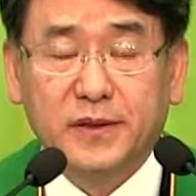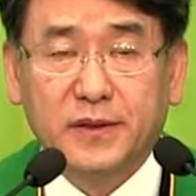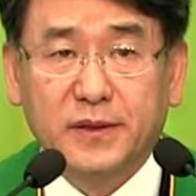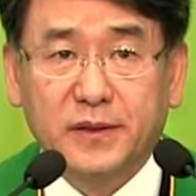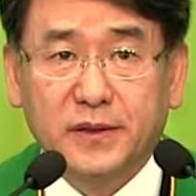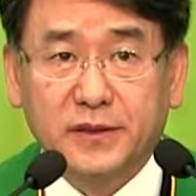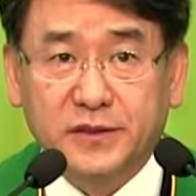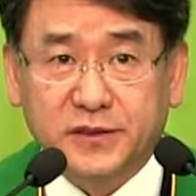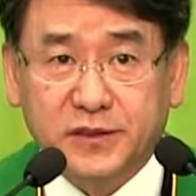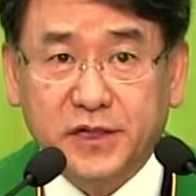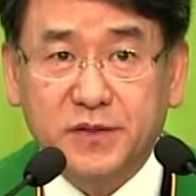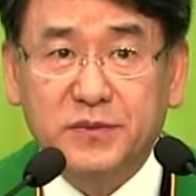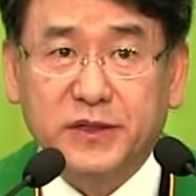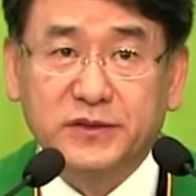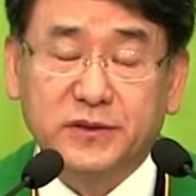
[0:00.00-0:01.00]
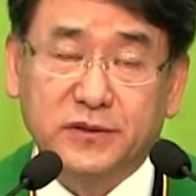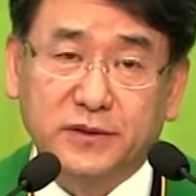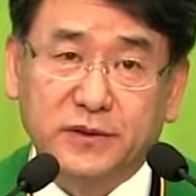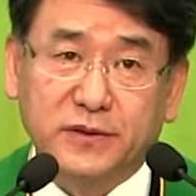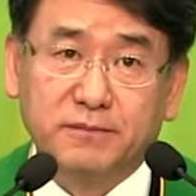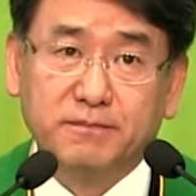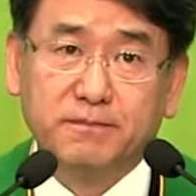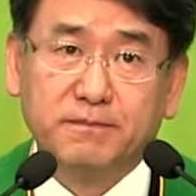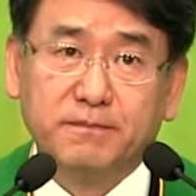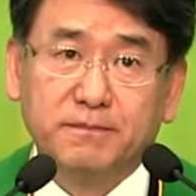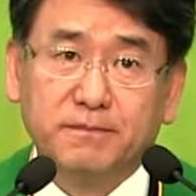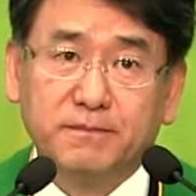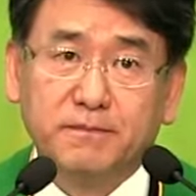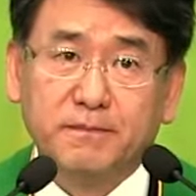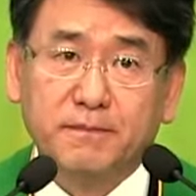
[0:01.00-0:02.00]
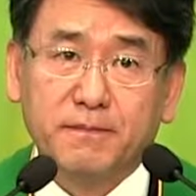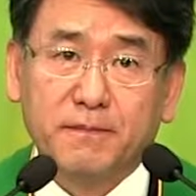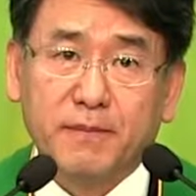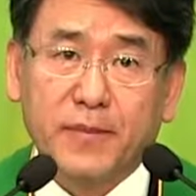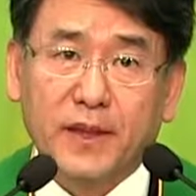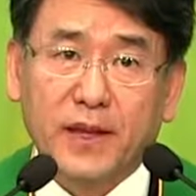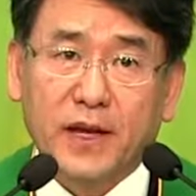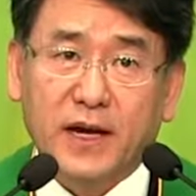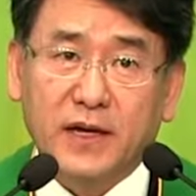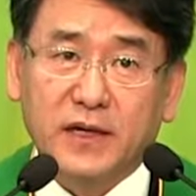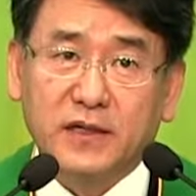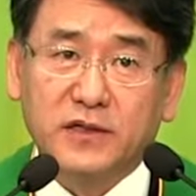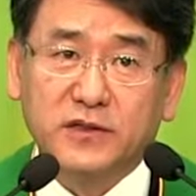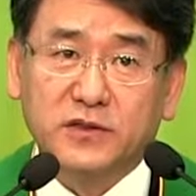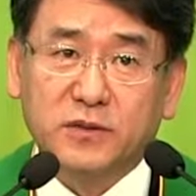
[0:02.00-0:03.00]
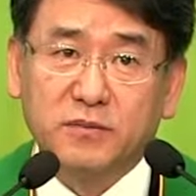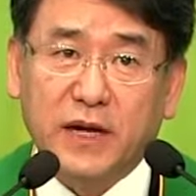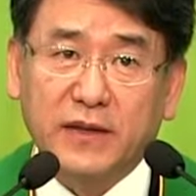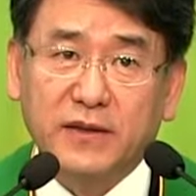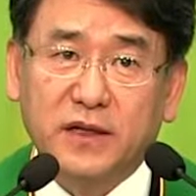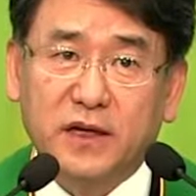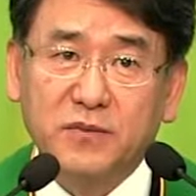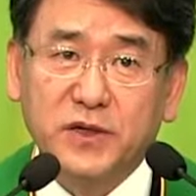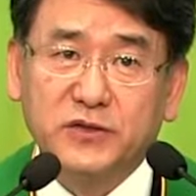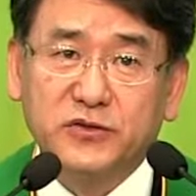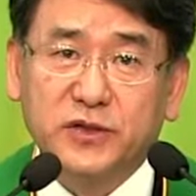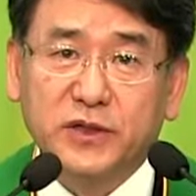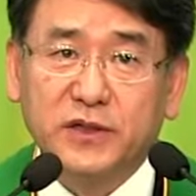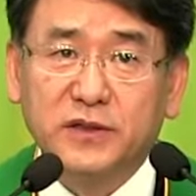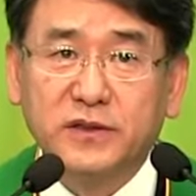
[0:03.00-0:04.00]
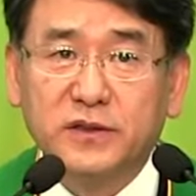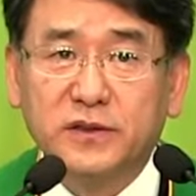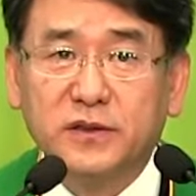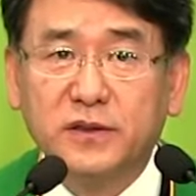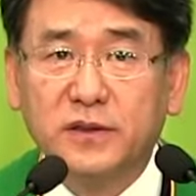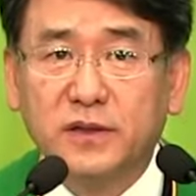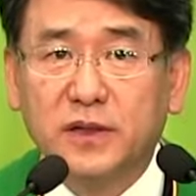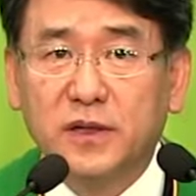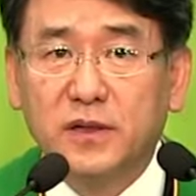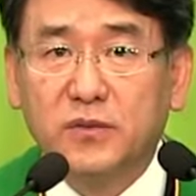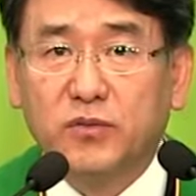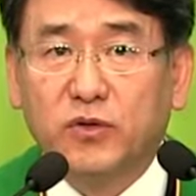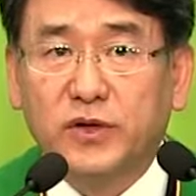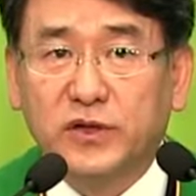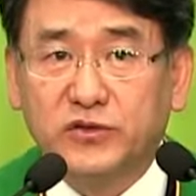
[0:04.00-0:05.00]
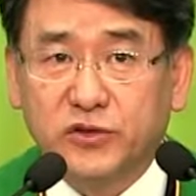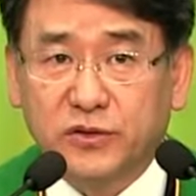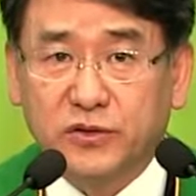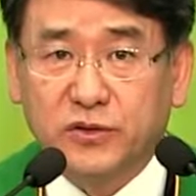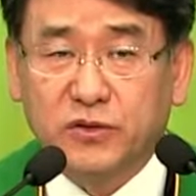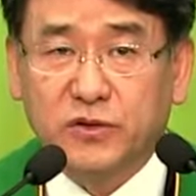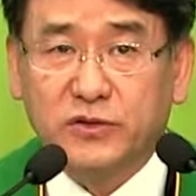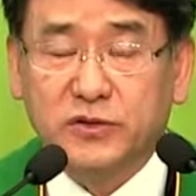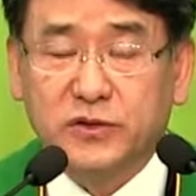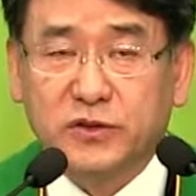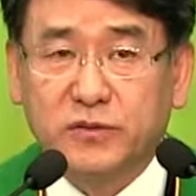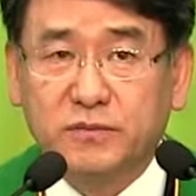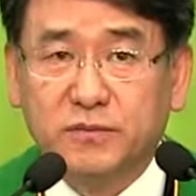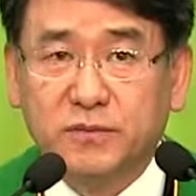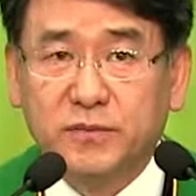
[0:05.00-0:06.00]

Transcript: 이스라엘 백성들은 하나님께서 만나 메추라기를 보내주셨던 것처럼